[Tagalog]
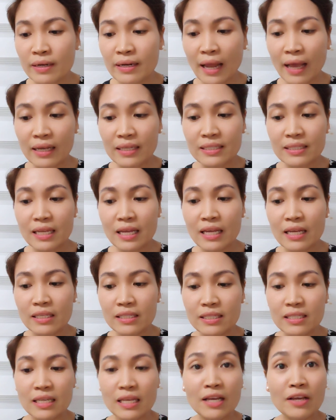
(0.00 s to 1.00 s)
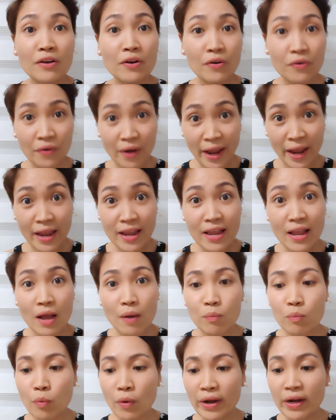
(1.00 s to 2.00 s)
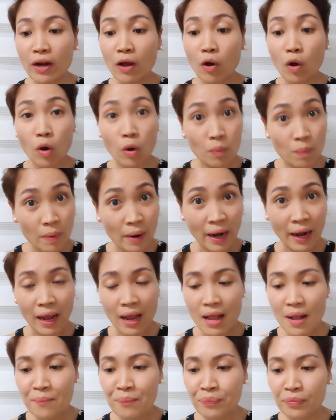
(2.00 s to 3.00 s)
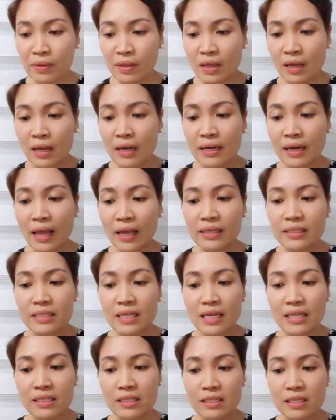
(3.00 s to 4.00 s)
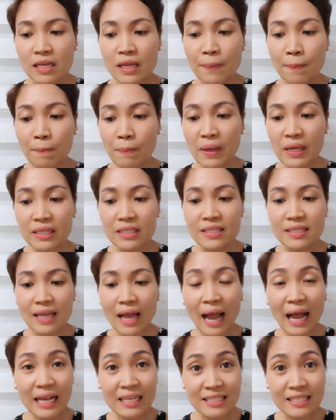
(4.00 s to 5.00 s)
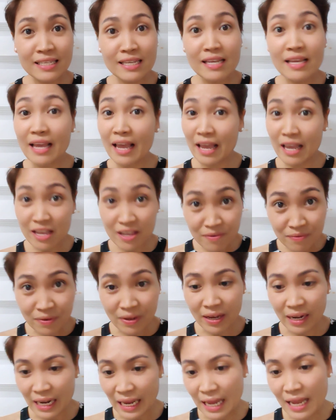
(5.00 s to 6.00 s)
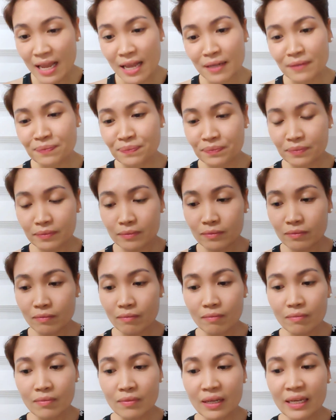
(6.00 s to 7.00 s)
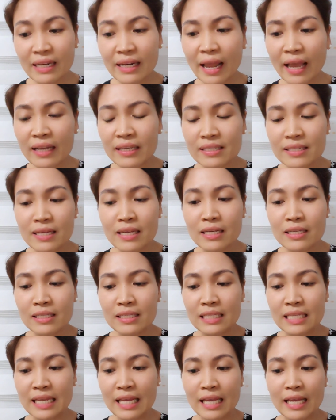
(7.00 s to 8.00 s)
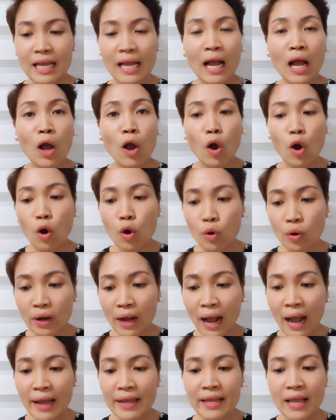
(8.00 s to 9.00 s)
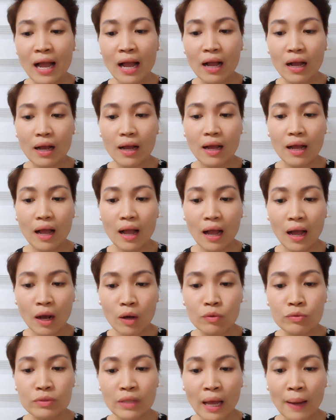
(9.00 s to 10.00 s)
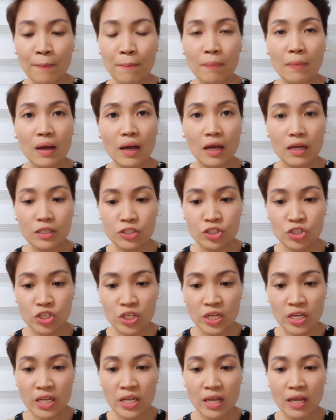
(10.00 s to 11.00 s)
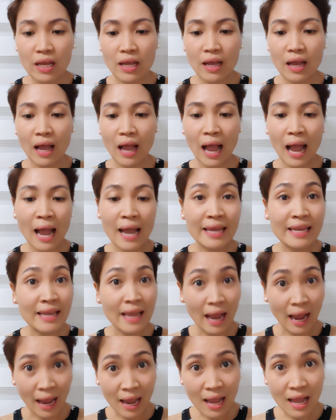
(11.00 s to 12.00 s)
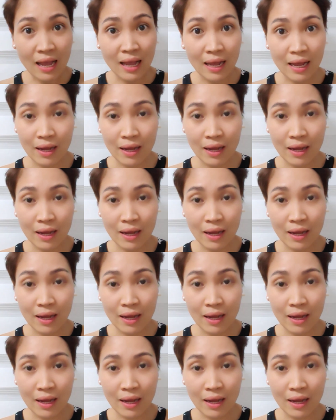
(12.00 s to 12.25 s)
Next is si Ray Buenaobra. Next is si Pitts Asi ah, Avery. Next is si Ogayak Audap G. Aya.